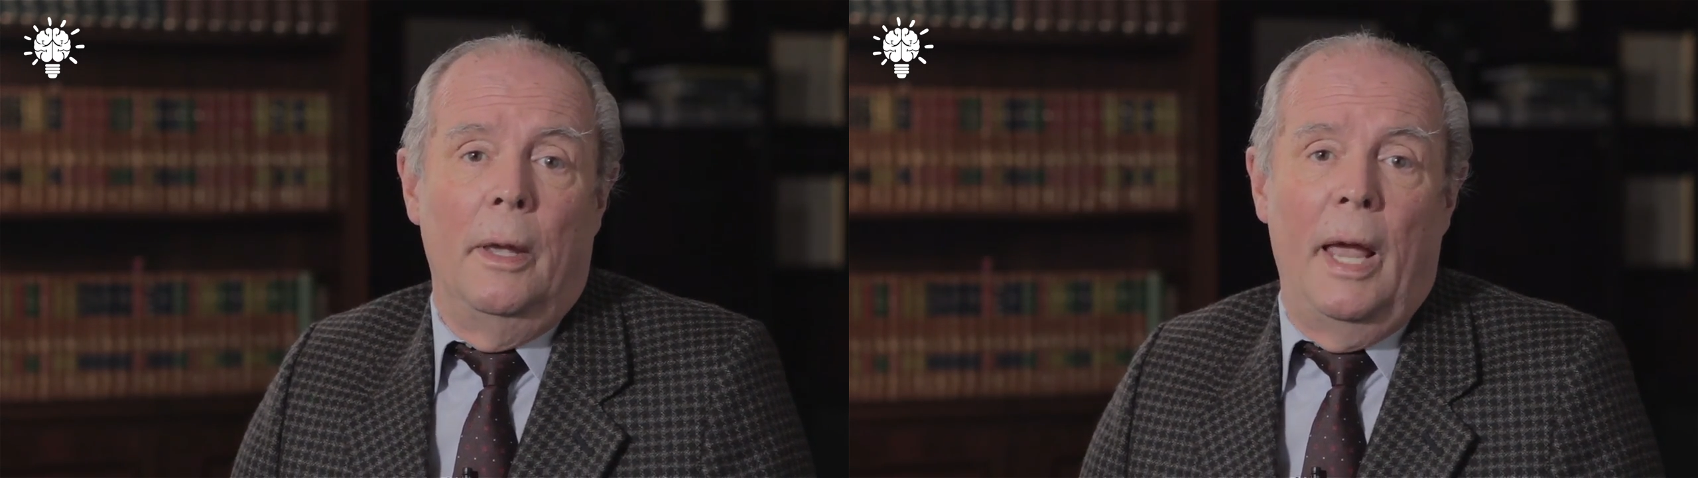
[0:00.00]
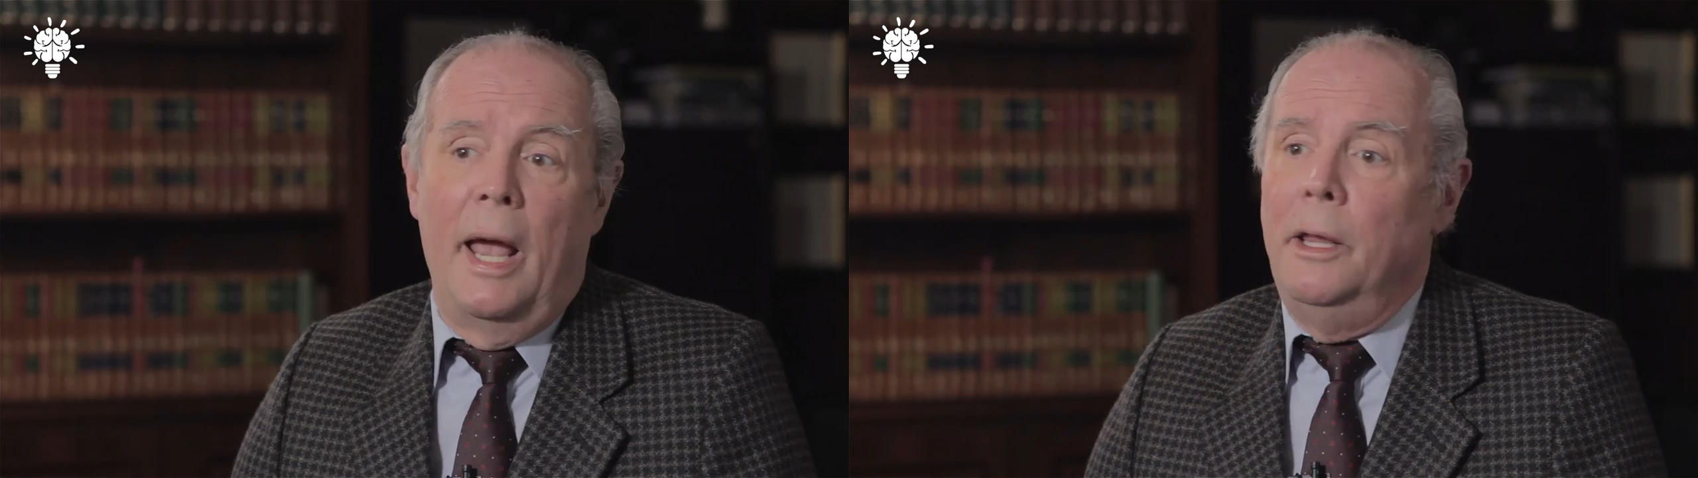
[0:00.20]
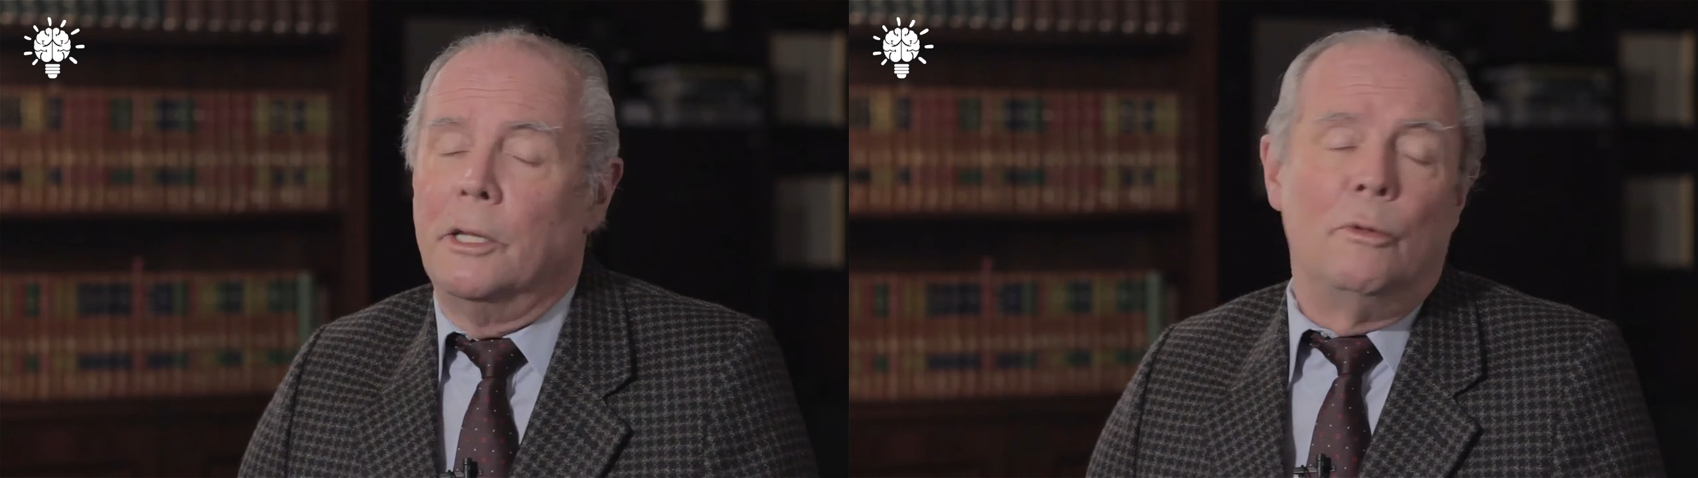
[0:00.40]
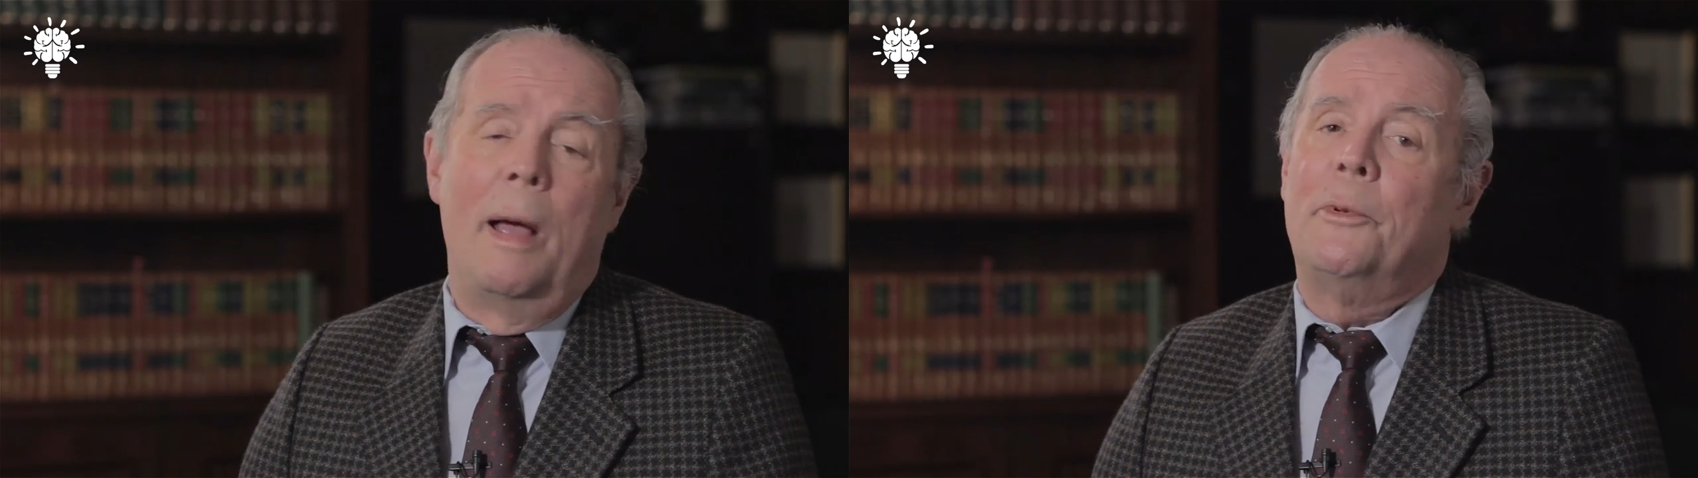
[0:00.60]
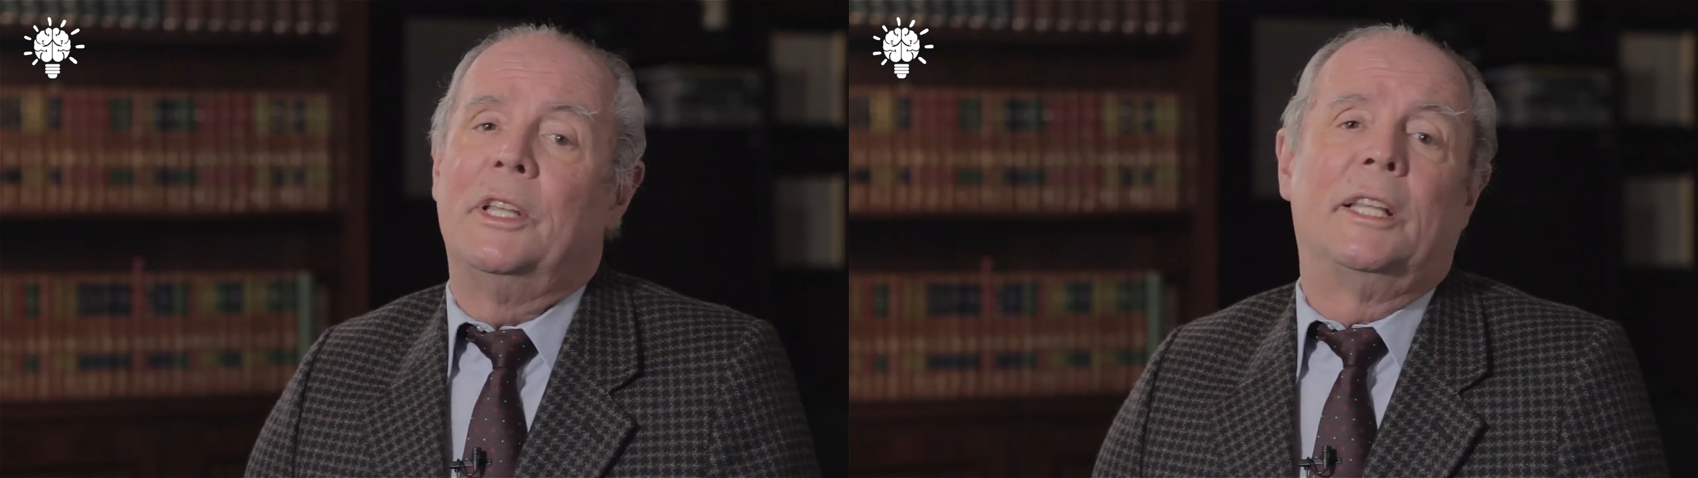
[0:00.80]
É, isso não
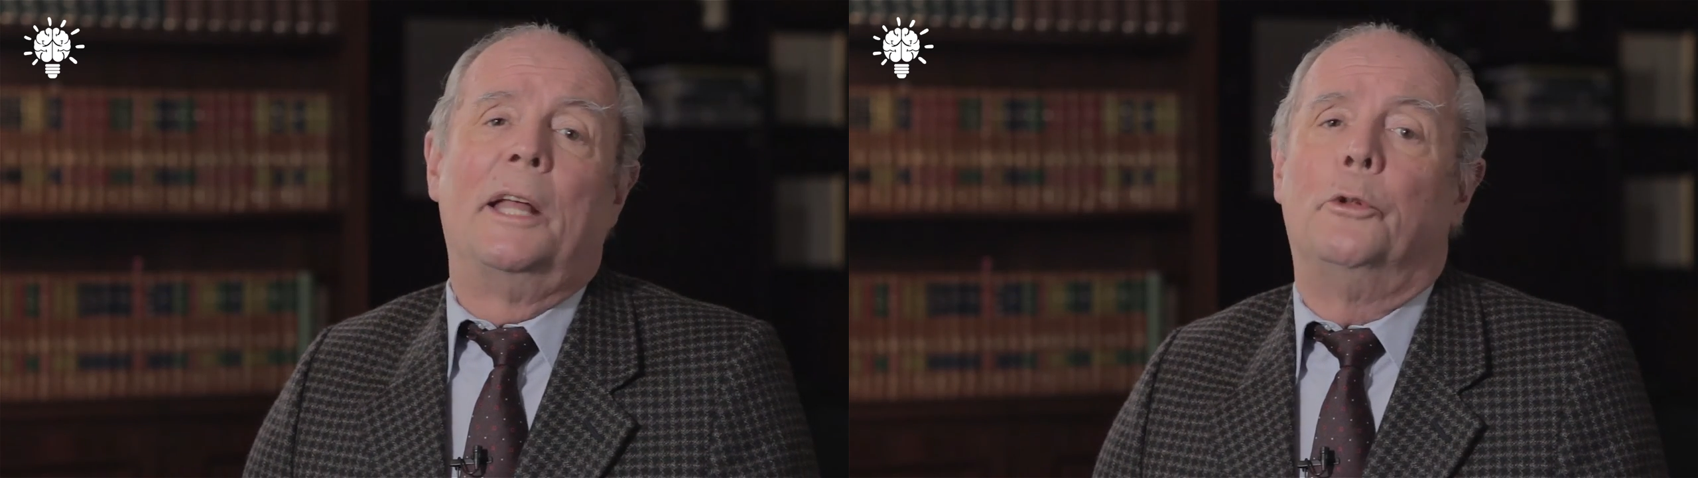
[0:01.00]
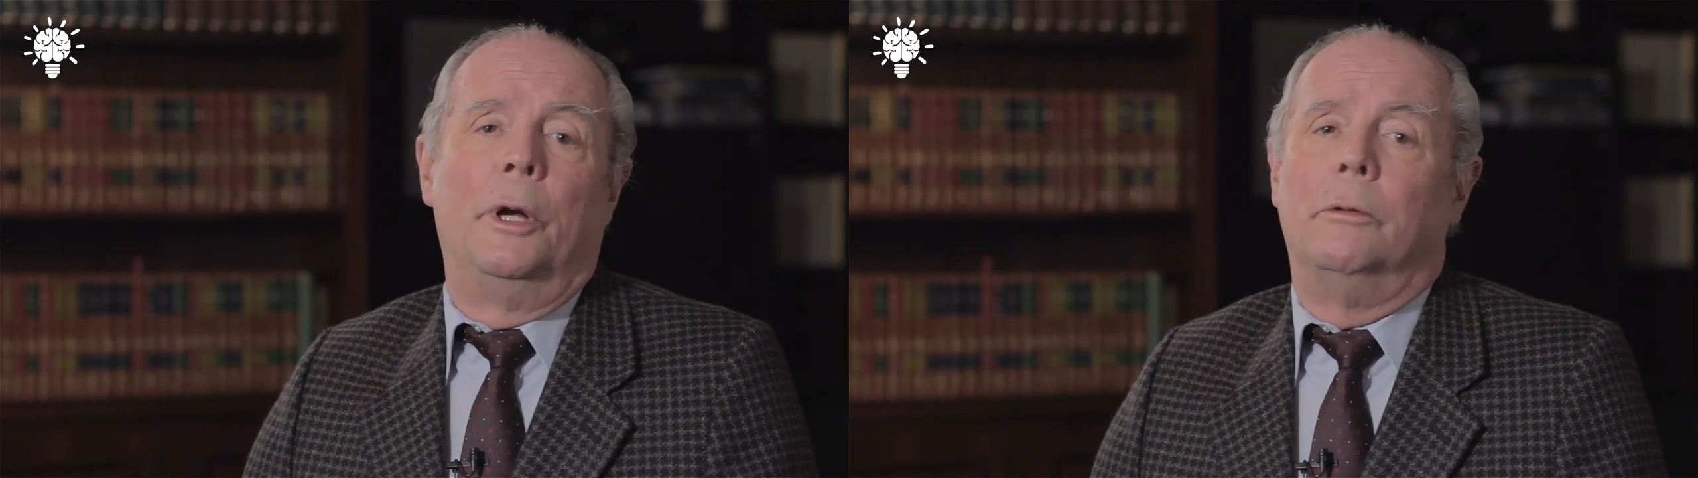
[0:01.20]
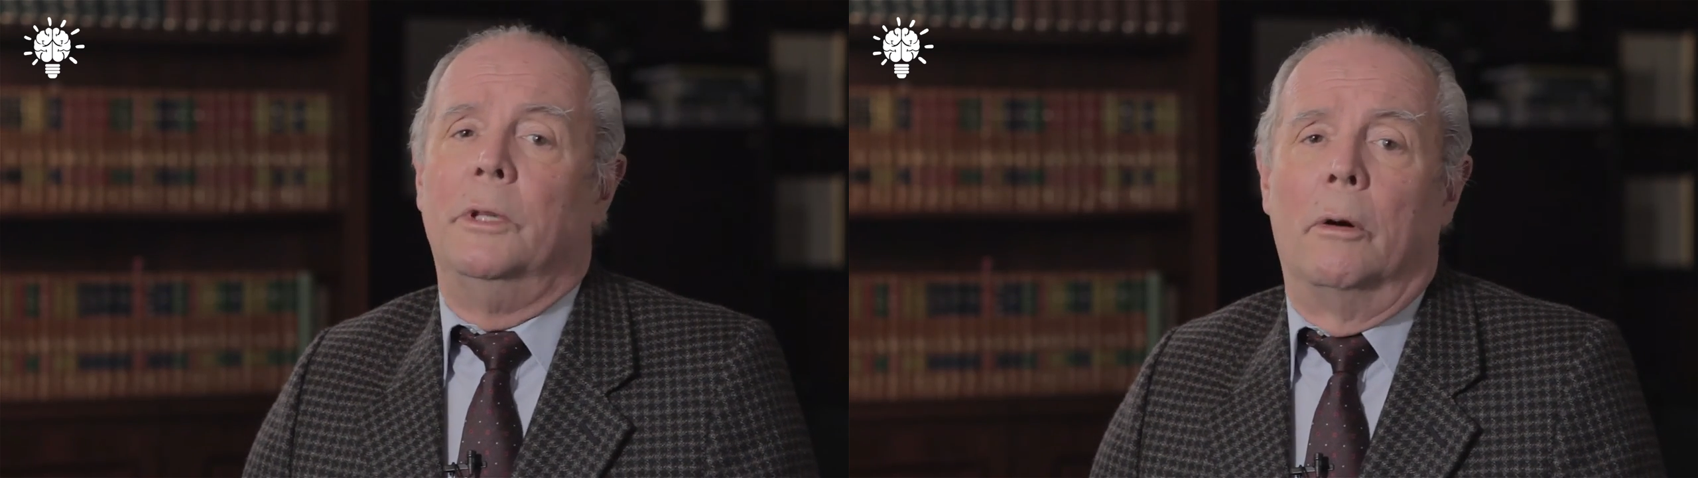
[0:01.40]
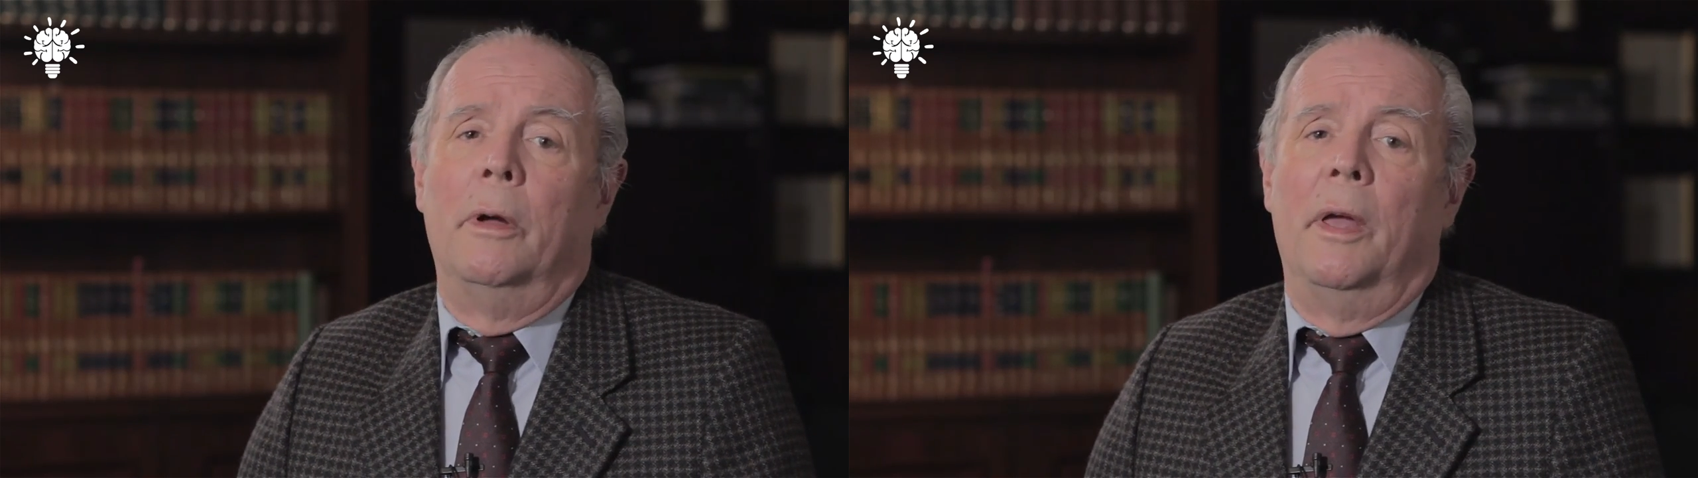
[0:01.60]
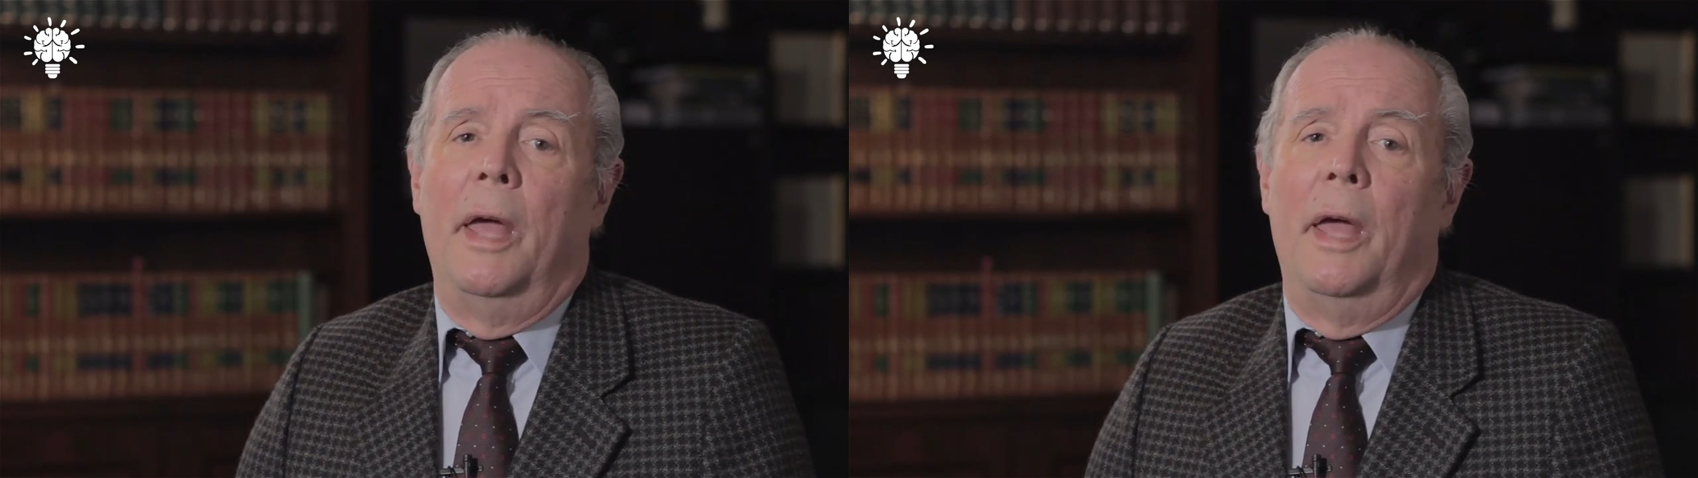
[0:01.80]
é porque você está doido, não.